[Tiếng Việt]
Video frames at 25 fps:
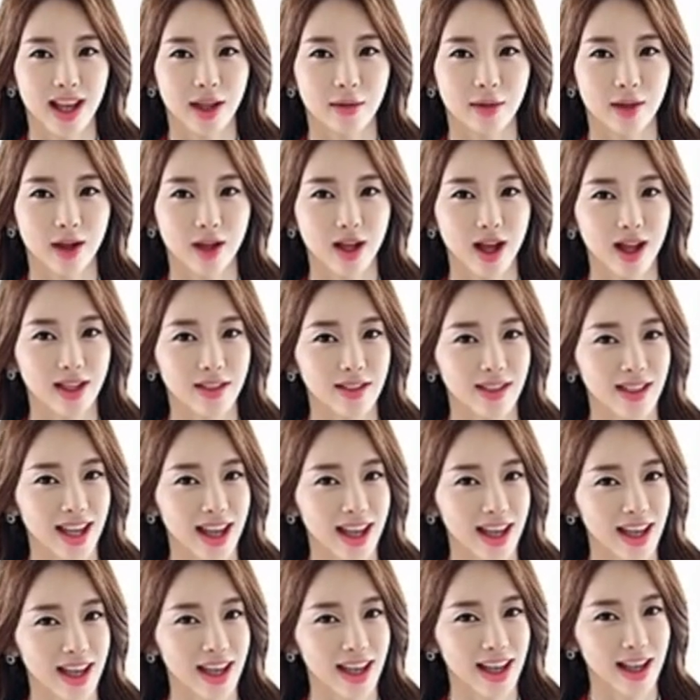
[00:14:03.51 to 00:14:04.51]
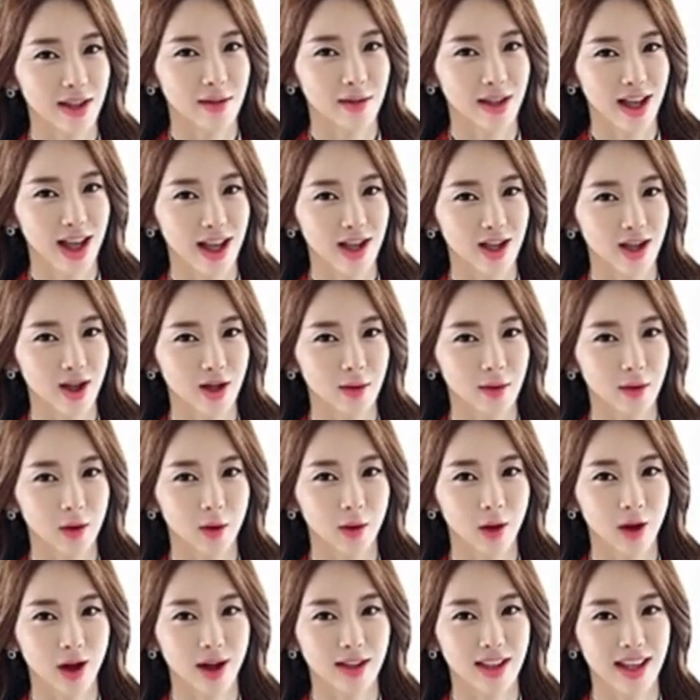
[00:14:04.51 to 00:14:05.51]
Cảm ơn anh chị đã theo dõi chuyên
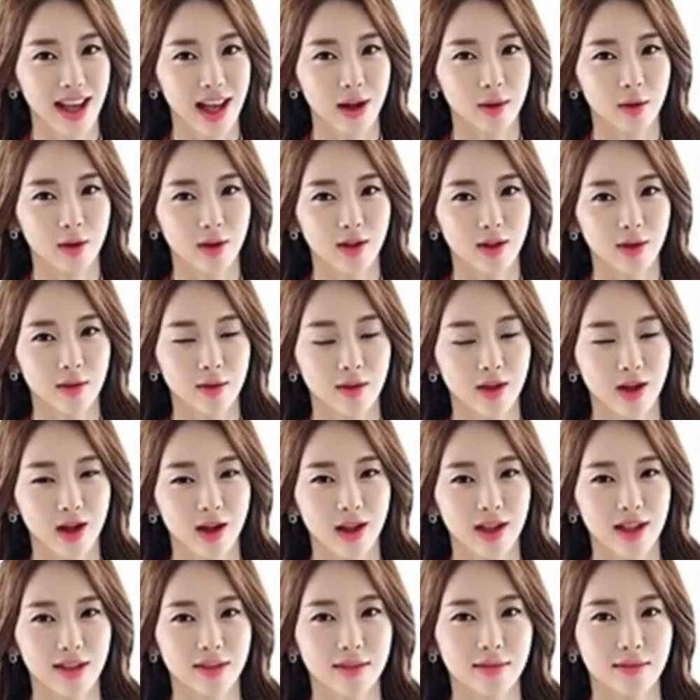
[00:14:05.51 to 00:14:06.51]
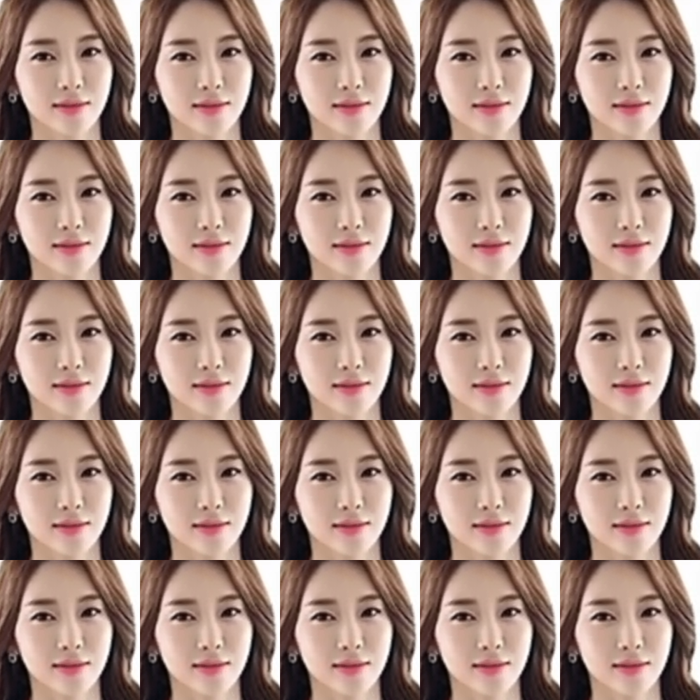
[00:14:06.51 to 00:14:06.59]
mục quảng cáo của chúng tôi.